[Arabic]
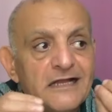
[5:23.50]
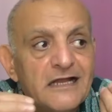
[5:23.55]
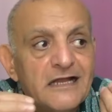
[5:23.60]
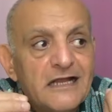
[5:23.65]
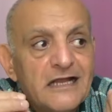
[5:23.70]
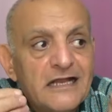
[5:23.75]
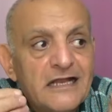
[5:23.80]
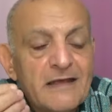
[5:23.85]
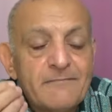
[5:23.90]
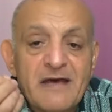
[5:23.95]

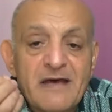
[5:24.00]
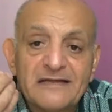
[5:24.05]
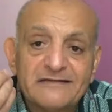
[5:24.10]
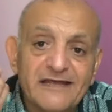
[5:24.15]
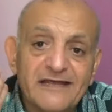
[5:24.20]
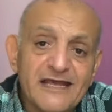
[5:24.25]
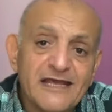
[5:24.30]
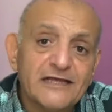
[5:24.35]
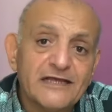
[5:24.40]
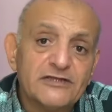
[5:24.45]
لما
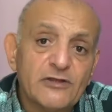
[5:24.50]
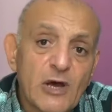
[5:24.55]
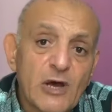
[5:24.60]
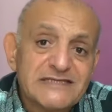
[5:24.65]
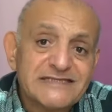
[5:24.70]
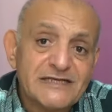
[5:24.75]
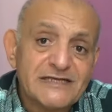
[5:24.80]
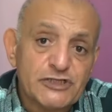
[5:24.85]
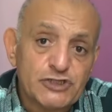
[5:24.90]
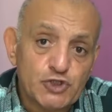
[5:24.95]
تيجي
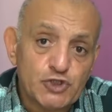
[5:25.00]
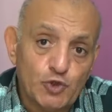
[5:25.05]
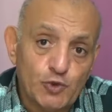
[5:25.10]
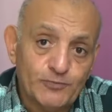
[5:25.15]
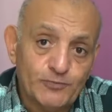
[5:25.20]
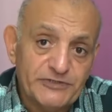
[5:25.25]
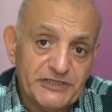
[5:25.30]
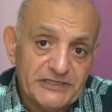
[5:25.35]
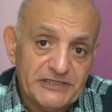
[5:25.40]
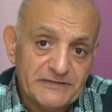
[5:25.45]
توازن الشعوب
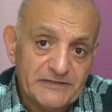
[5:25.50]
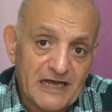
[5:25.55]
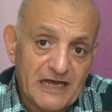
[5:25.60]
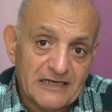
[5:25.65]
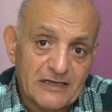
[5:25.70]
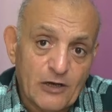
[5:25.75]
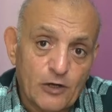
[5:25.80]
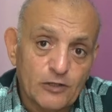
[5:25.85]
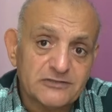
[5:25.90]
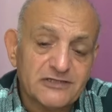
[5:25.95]
دي
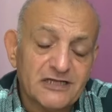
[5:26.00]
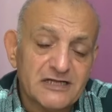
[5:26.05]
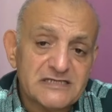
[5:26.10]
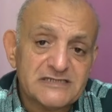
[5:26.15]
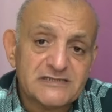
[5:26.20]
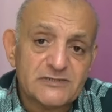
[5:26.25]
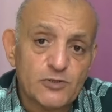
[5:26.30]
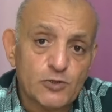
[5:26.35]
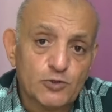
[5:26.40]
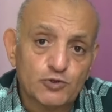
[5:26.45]
انا قلت
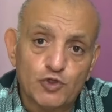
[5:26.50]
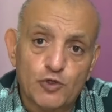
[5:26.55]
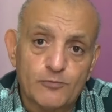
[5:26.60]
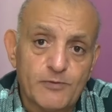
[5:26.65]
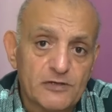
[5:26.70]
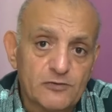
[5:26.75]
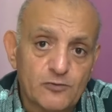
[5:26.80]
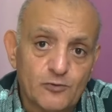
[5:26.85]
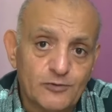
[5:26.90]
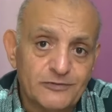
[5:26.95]
نصر اكتوبر
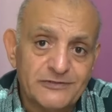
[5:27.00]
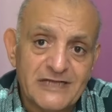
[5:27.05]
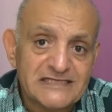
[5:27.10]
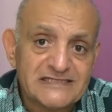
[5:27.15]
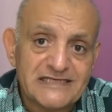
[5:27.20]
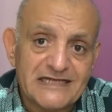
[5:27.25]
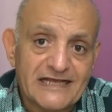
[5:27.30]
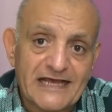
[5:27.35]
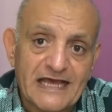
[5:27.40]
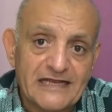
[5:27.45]
والناس
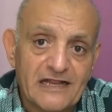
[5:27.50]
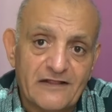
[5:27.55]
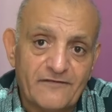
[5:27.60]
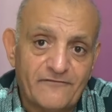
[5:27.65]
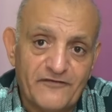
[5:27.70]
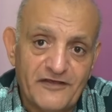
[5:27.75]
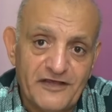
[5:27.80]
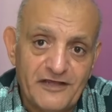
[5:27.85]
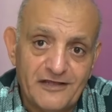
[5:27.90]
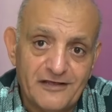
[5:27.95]
اللي كانت
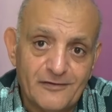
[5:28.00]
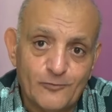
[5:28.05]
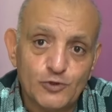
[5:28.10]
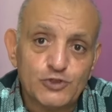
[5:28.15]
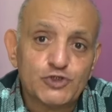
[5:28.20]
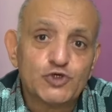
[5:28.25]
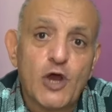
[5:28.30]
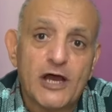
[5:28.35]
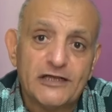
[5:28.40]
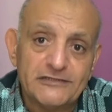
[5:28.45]
فيه
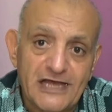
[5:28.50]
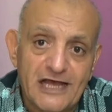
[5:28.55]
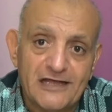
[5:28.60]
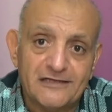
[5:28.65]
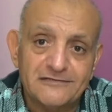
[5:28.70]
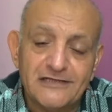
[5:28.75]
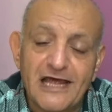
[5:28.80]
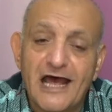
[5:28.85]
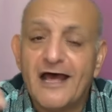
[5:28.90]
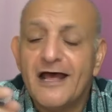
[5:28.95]
والشهداء
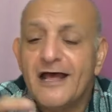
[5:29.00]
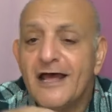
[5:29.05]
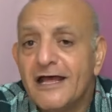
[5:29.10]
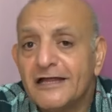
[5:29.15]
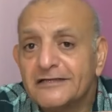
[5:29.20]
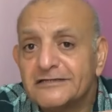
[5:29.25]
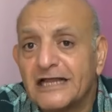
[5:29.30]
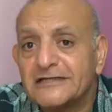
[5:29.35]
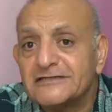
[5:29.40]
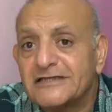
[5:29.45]
ده
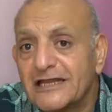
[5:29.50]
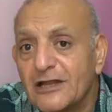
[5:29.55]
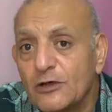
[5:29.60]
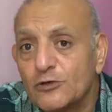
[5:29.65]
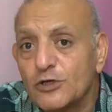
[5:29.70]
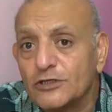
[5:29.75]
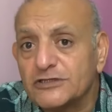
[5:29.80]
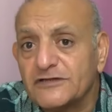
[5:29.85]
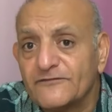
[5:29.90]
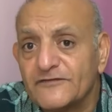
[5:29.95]
ده انت لو
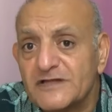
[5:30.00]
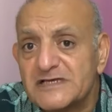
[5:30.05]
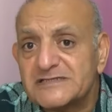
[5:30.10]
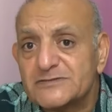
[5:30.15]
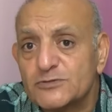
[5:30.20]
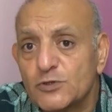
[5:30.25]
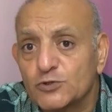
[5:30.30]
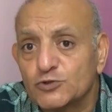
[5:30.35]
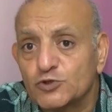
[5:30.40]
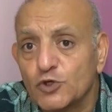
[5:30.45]
رحت في نصر
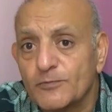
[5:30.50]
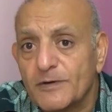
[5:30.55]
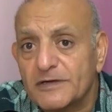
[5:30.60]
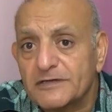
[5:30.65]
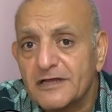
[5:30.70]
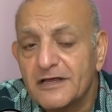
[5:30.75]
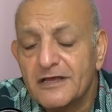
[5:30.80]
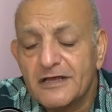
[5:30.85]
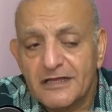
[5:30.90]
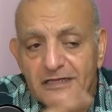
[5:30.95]
اكتوبر
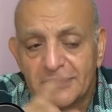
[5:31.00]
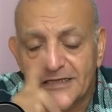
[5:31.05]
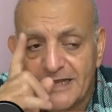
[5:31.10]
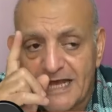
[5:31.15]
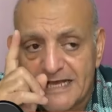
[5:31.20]
تلاقي